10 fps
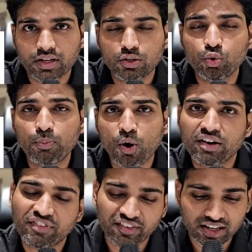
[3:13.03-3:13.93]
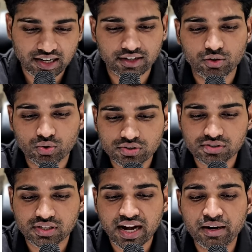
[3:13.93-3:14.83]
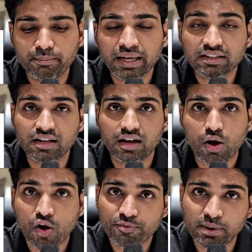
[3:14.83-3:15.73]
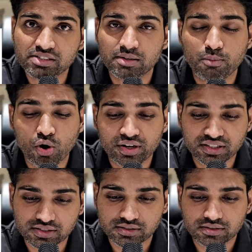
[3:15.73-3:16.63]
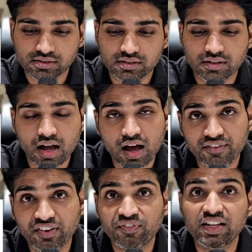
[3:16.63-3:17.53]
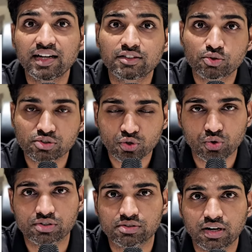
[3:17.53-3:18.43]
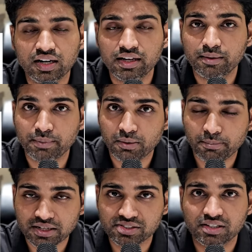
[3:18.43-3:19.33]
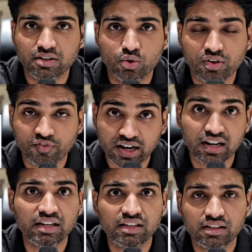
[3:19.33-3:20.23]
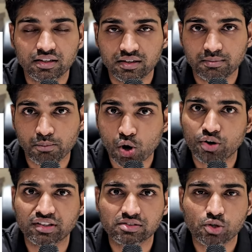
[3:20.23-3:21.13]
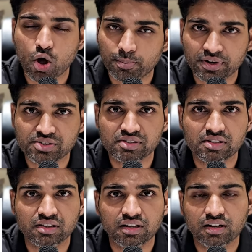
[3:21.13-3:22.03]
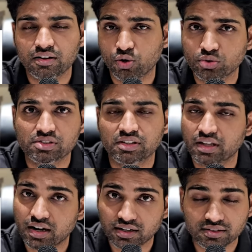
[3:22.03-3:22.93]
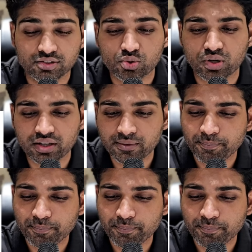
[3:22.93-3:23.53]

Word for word: టూ పాయింట్ ఫైవ్ ఎయిట్ ల్యాక్ క్రోర్స్ అండ్ మిగతా ఆఫ్ బడ్జెట్ బారోయింగ్స్ ఆర్ ఫిఫ్టీ ఎయిట్ థౌసండ్ క్రోర్స్ అంటే మన బడ్జెట్లోకి వెళ్ళని బారోయింగ్స్ కార్పొరేషన్స్ కింద లోన్స్ కింద అలాంటివి తీసుకున్నాయి